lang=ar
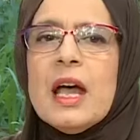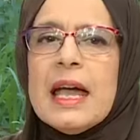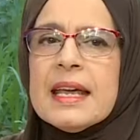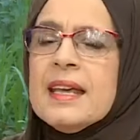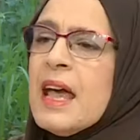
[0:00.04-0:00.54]

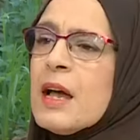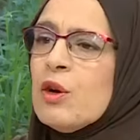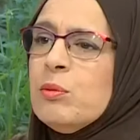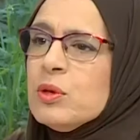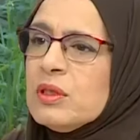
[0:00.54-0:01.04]

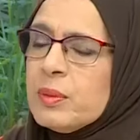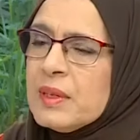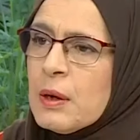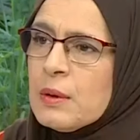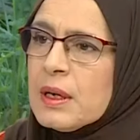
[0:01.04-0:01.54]
اياكم
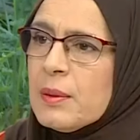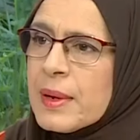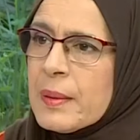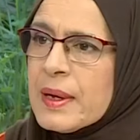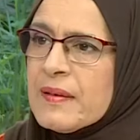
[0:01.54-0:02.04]
وتبداو
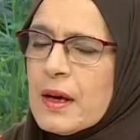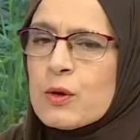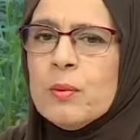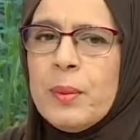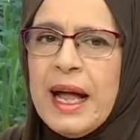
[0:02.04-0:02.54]
البيبي
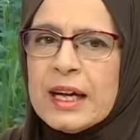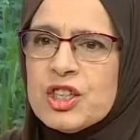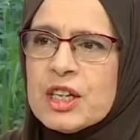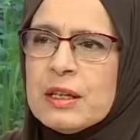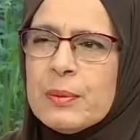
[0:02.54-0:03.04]
تاعكم
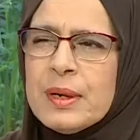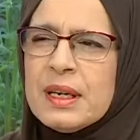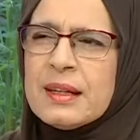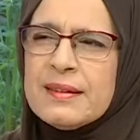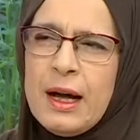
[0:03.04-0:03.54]
بحاجات
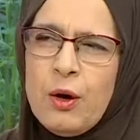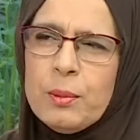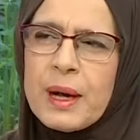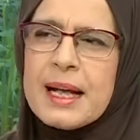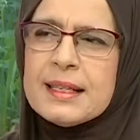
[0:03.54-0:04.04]
البنه
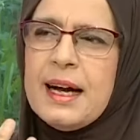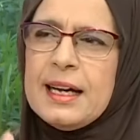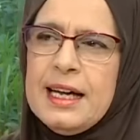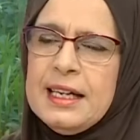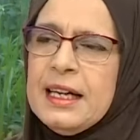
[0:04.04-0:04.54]
تاعهم قاصحه
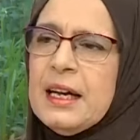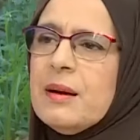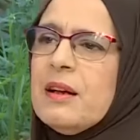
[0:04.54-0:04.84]
يعني